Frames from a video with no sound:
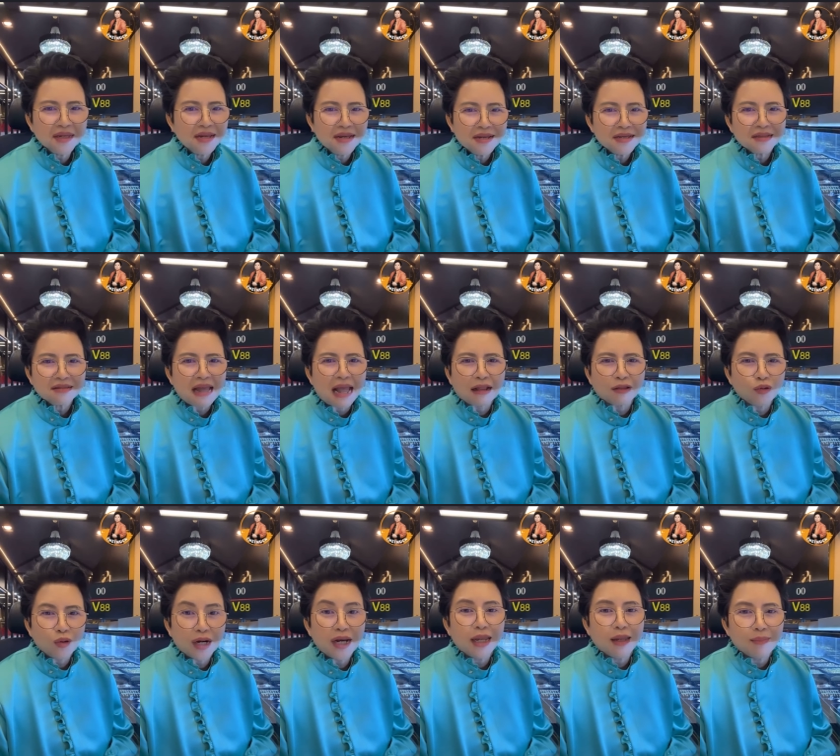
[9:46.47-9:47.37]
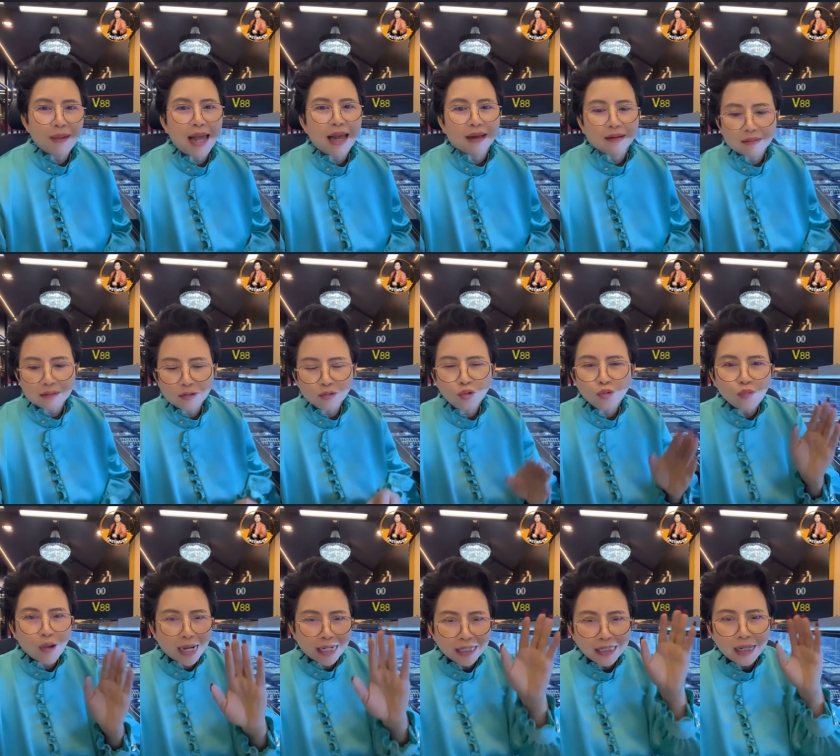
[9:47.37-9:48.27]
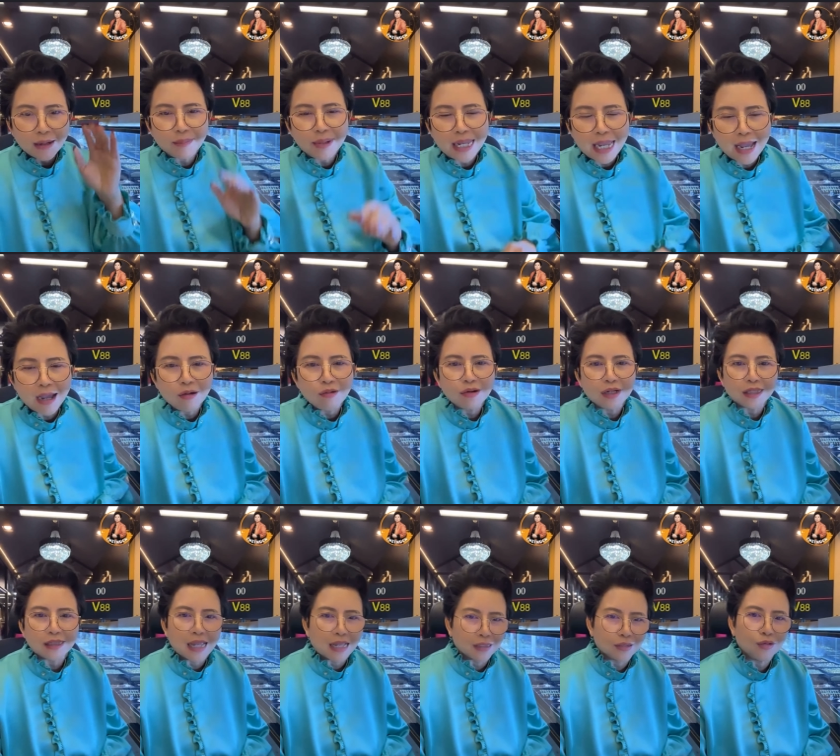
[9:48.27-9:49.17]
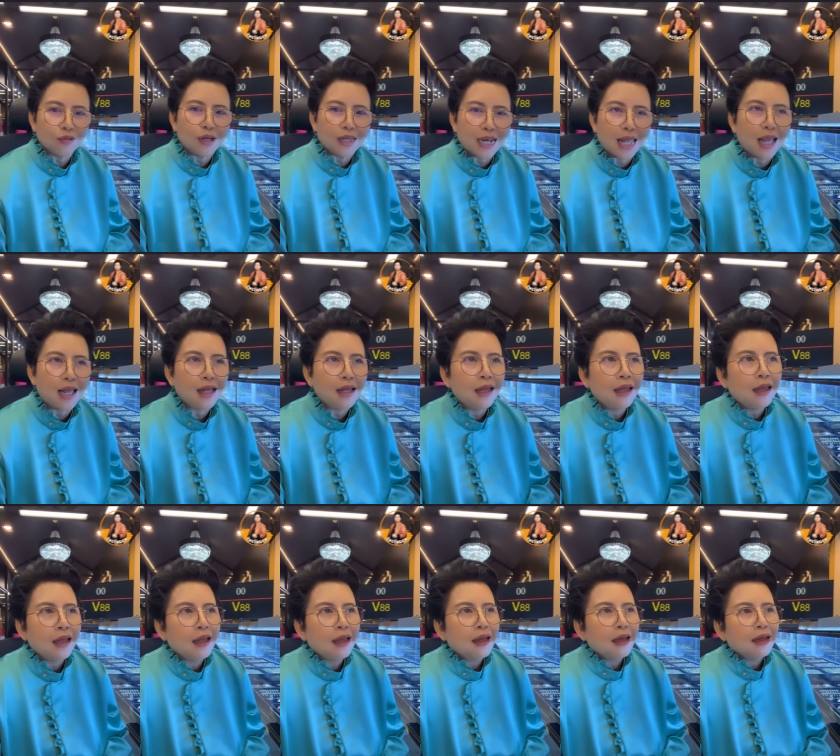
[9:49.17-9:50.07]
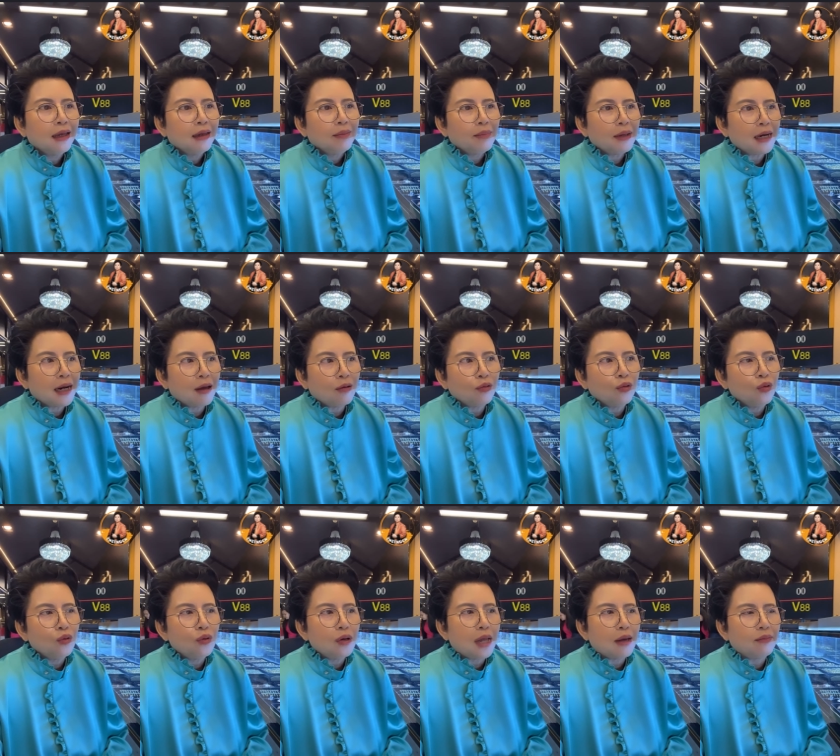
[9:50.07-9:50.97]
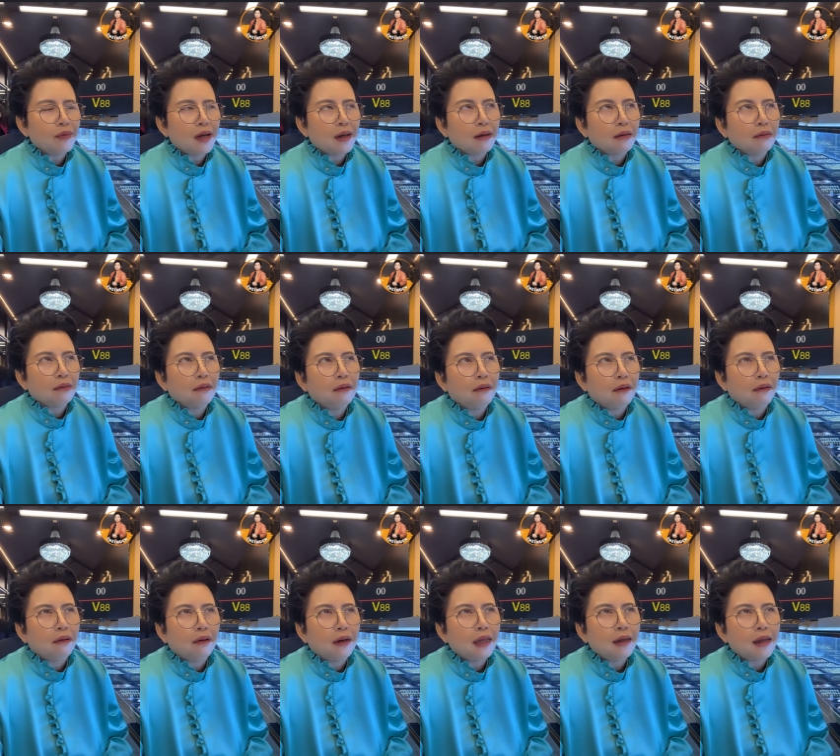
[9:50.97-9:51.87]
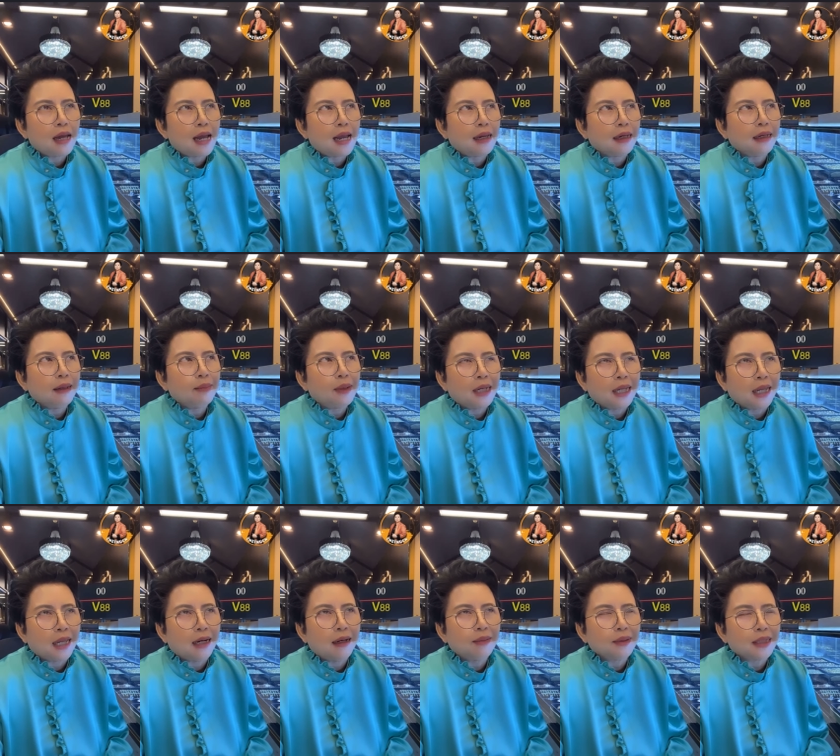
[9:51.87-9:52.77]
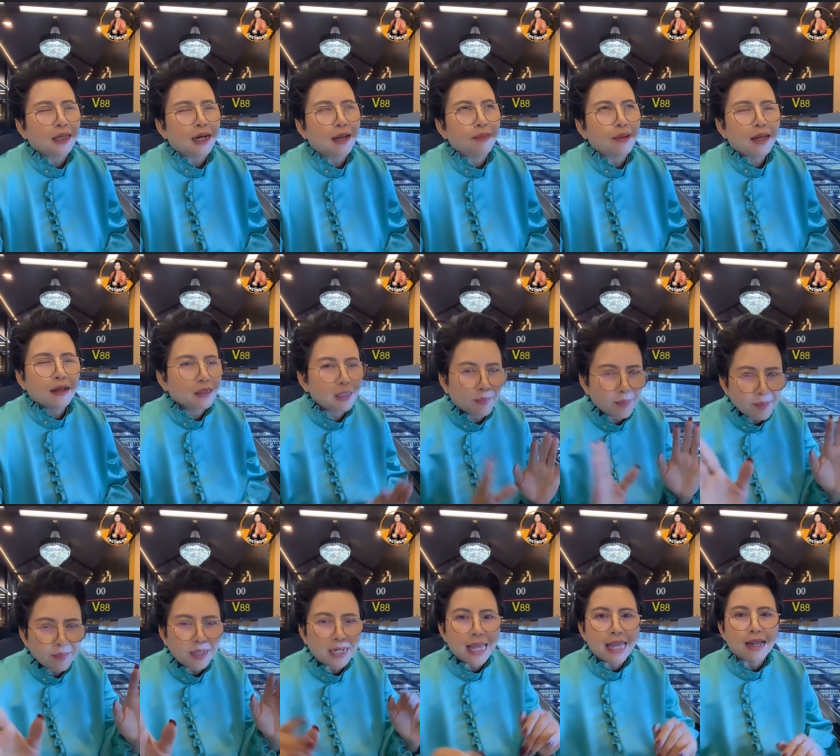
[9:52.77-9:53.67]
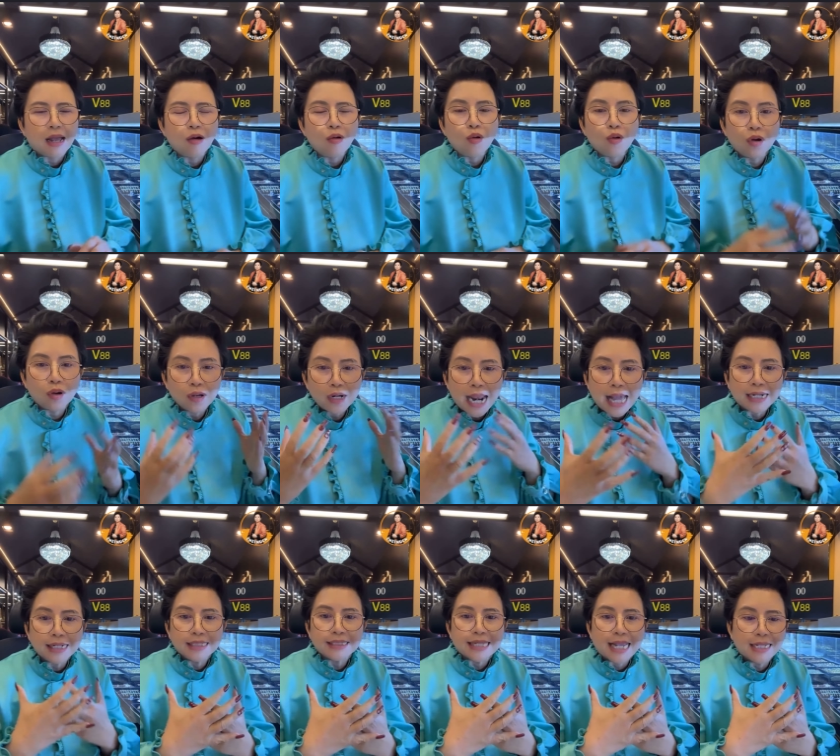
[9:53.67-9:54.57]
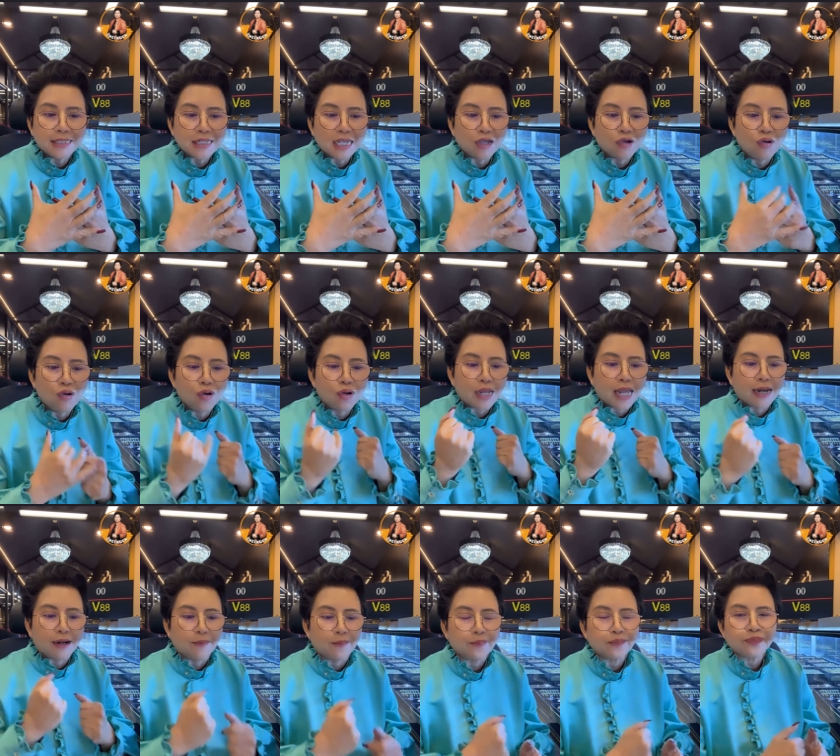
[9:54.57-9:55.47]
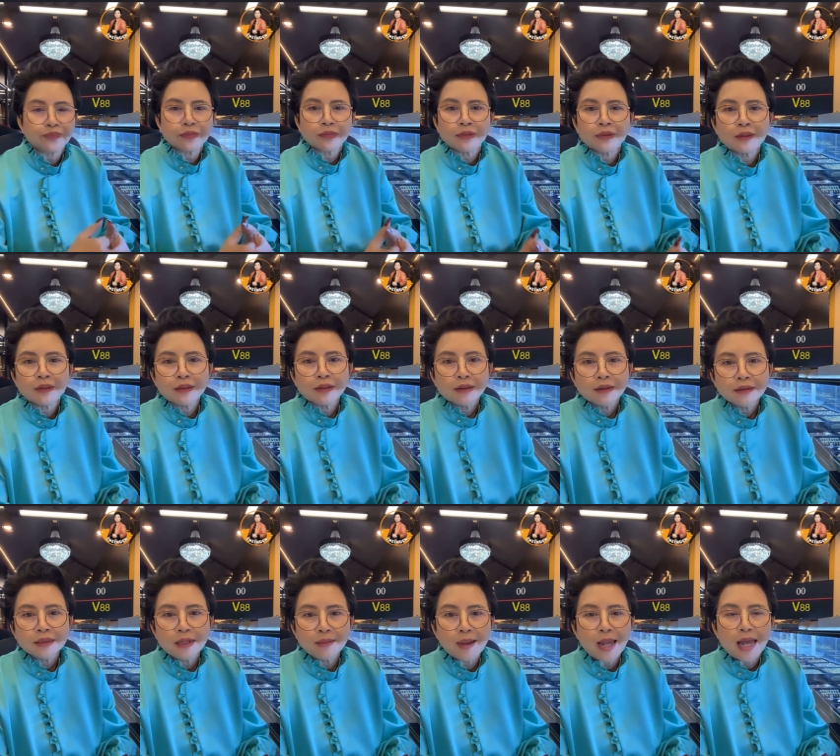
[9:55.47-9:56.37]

แต่งตัวดีมาก ทุกวันนี้ยังไม่เอาเลยแต่งตัวนะเรารู้แล้วว่าเออแล้ว ไอ้นี่มันเห็นแล้วมันจะทำไง แต่ไม่เป็นไรเขาคงรักนิสัยใจคอกัน ใช่ปะ